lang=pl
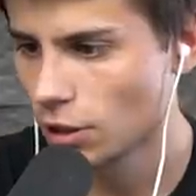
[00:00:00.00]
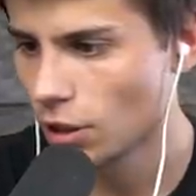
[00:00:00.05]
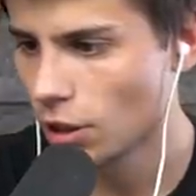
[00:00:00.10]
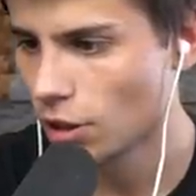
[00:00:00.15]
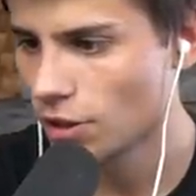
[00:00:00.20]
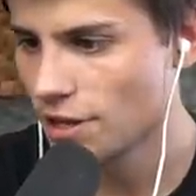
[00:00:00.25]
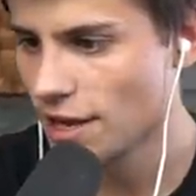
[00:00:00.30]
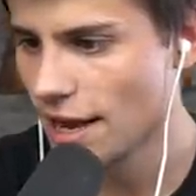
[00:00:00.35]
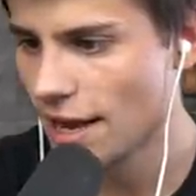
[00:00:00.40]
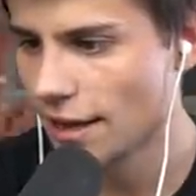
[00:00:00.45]

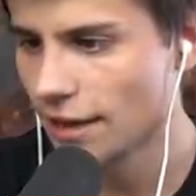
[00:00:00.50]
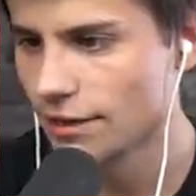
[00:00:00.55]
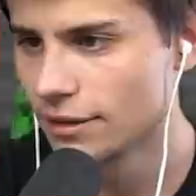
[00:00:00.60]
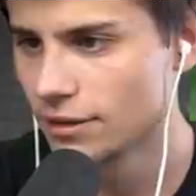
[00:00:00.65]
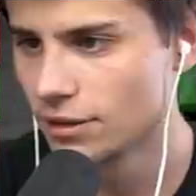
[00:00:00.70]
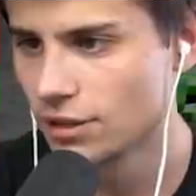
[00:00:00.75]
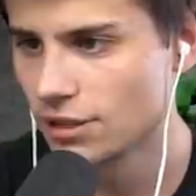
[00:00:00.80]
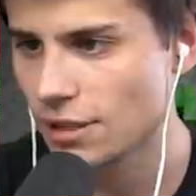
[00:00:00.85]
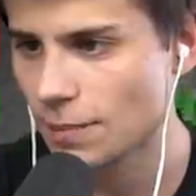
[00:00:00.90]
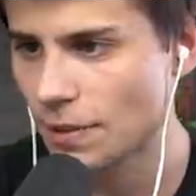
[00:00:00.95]
O nie,
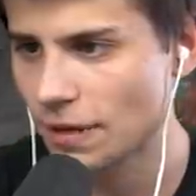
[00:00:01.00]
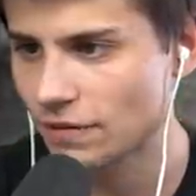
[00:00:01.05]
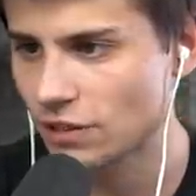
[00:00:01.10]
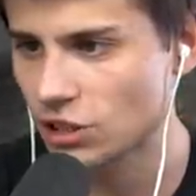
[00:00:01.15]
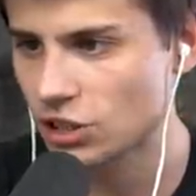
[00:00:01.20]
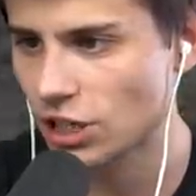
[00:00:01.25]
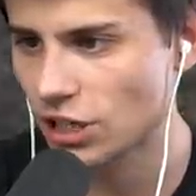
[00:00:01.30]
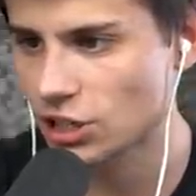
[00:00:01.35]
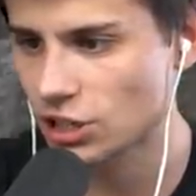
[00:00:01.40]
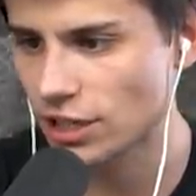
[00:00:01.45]
to jest naprawdę
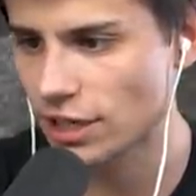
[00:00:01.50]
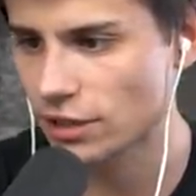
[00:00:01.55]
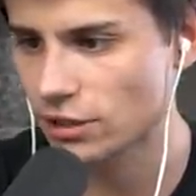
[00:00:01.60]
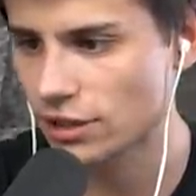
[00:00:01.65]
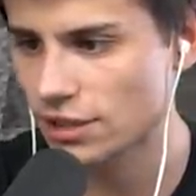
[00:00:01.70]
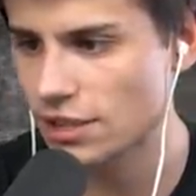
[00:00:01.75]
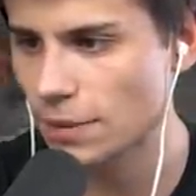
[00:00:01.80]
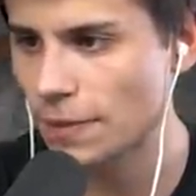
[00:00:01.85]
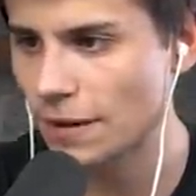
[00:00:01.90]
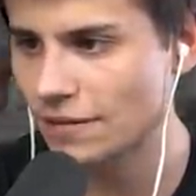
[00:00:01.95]
ciężkie, to
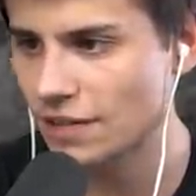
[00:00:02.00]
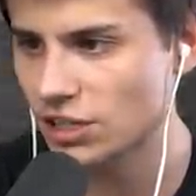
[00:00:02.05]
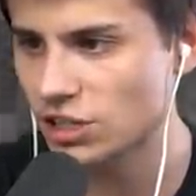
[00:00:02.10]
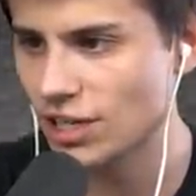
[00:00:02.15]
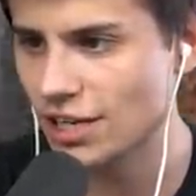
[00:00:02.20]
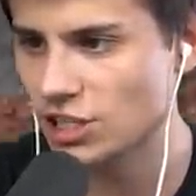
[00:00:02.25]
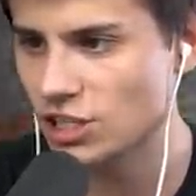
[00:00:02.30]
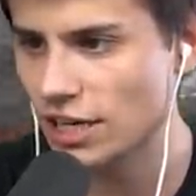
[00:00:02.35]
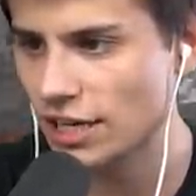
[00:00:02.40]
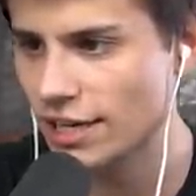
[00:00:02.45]
jest naprawdę
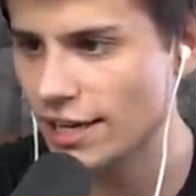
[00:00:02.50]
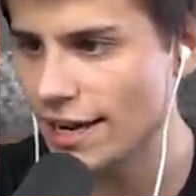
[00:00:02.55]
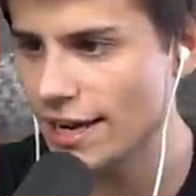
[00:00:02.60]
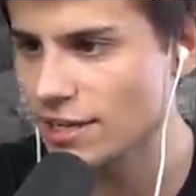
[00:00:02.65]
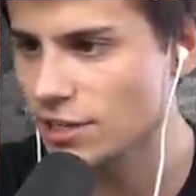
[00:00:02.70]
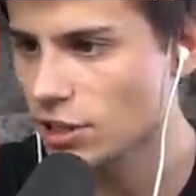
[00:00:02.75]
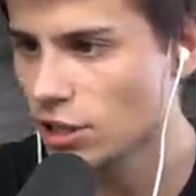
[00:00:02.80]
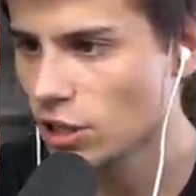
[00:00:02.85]
ciężkie, kij!